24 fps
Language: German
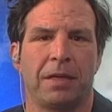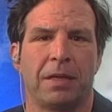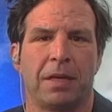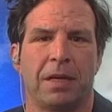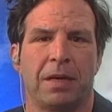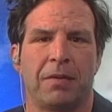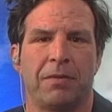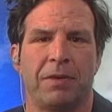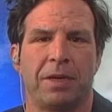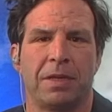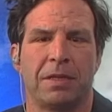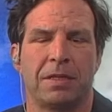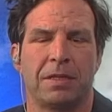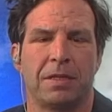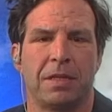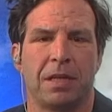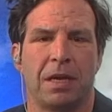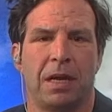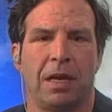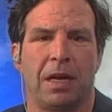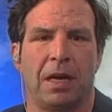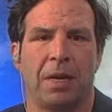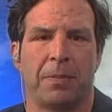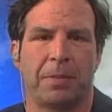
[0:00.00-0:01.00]
Da werden Sie
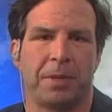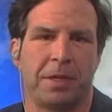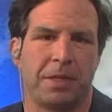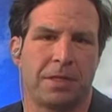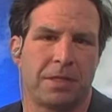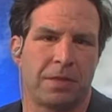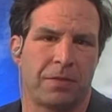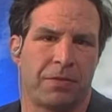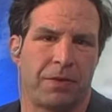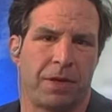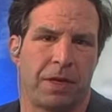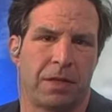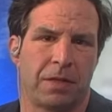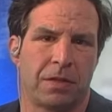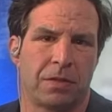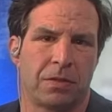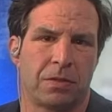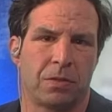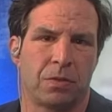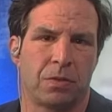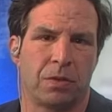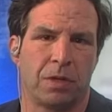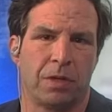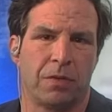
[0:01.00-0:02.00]
alle Updates erfahren
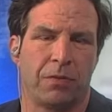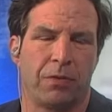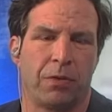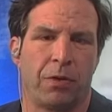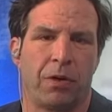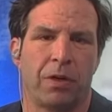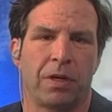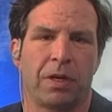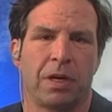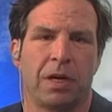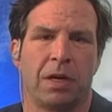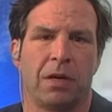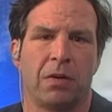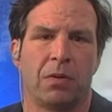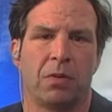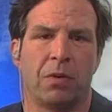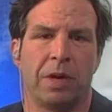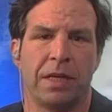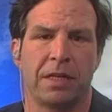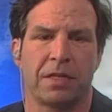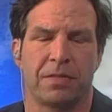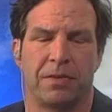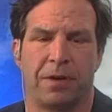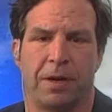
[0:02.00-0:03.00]
zu den Folgen der
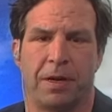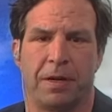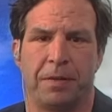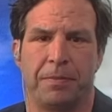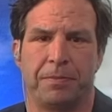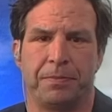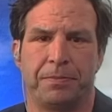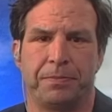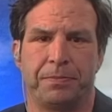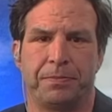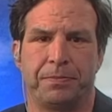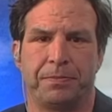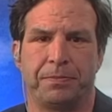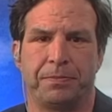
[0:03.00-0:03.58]
US-Wahl.